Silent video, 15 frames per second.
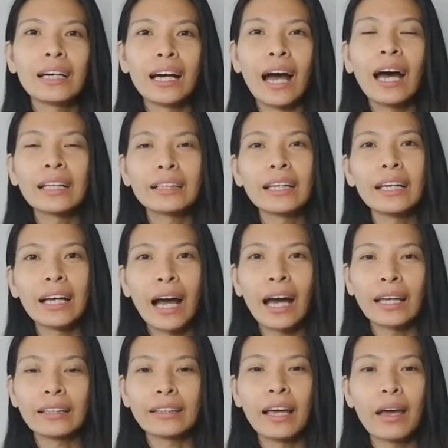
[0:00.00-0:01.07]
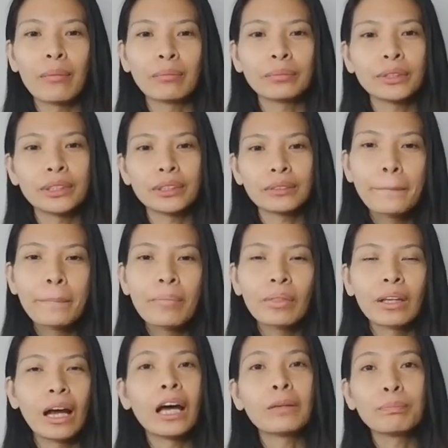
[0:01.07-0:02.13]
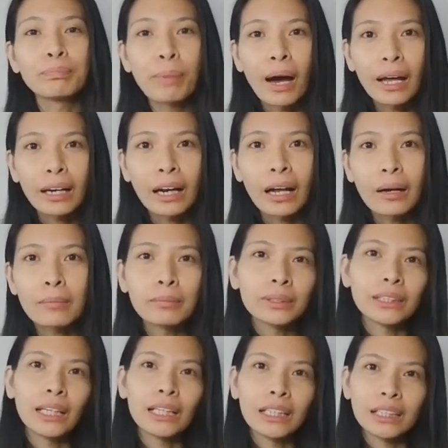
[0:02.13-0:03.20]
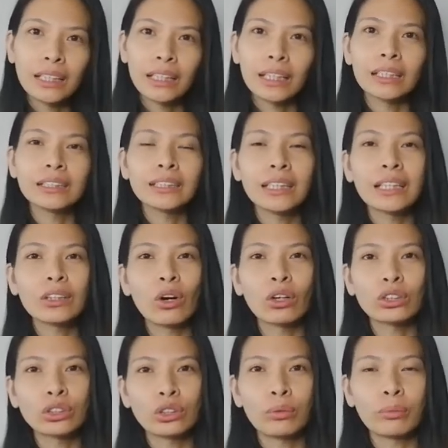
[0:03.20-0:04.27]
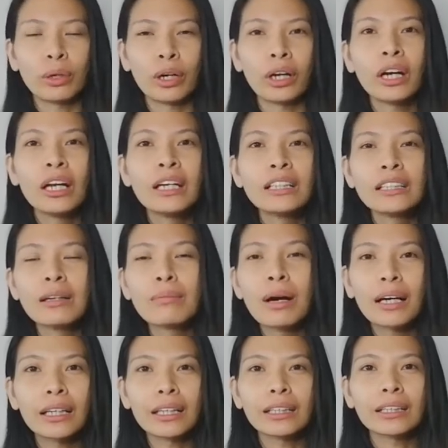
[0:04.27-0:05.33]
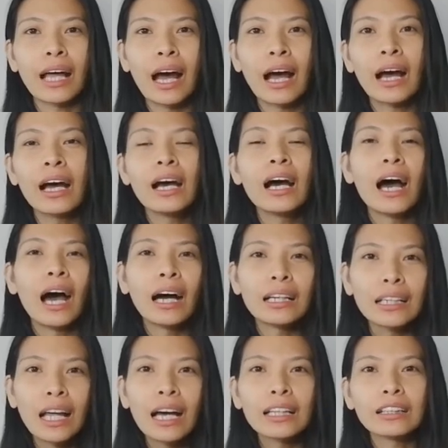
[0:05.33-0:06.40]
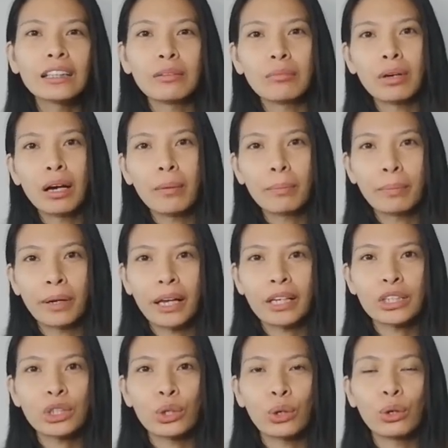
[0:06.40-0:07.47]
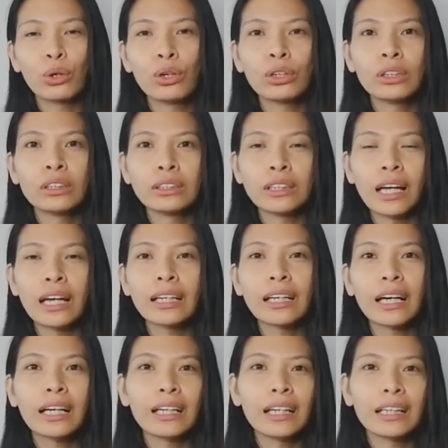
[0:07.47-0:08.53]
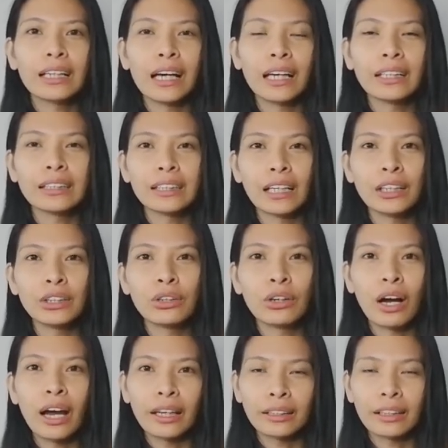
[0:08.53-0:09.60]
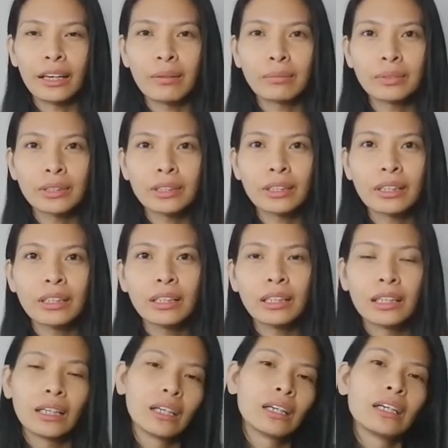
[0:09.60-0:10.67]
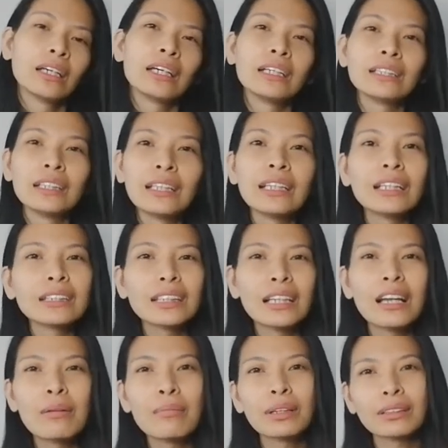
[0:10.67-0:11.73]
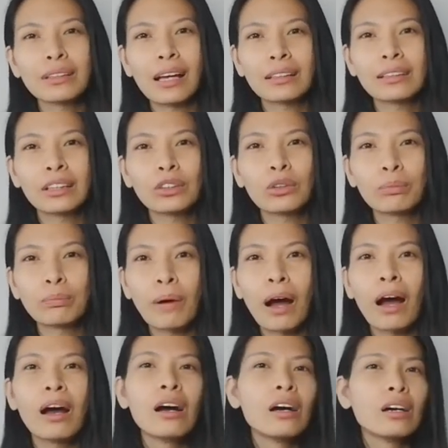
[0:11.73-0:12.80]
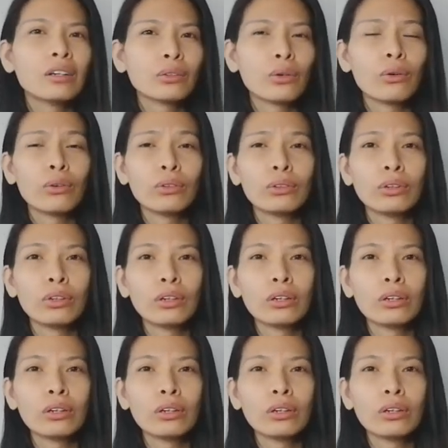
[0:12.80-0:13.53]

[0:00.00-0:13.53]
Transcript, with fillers: ng ating items at para madali na rin si customer na makita ang lahat ng mga presyo na nakalagay sa iyong items. Hindi na sila magtatanong pa kung